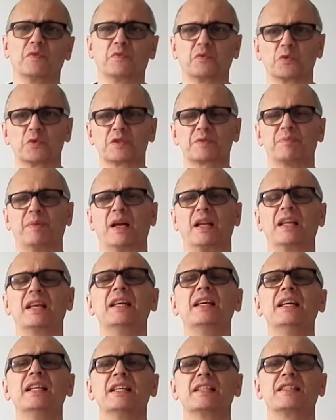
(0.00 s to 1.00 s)
Fußballer
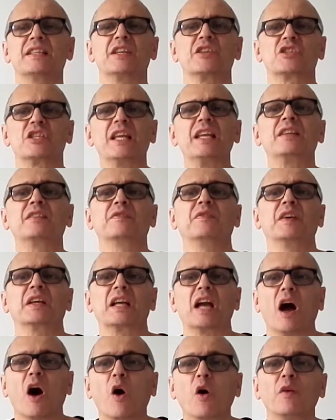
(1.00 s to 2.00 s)
sehr schlecht
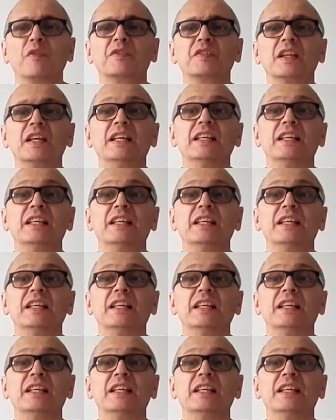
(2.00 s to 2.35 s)
verkauft.